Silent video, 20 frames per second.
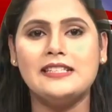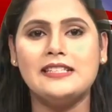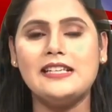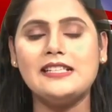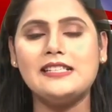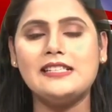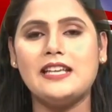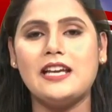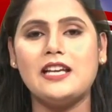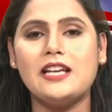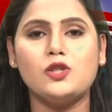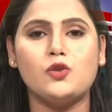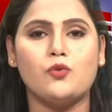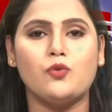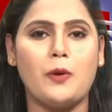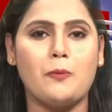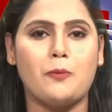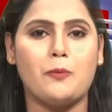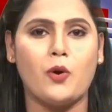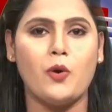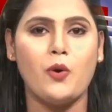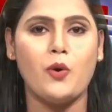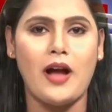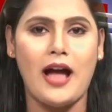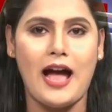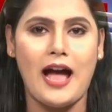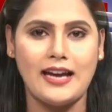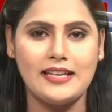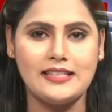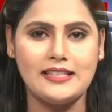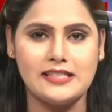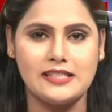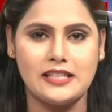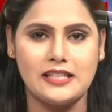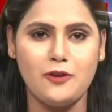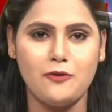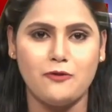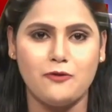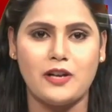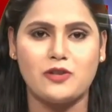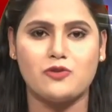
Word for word: टीसीएस विप्रो आईटीसी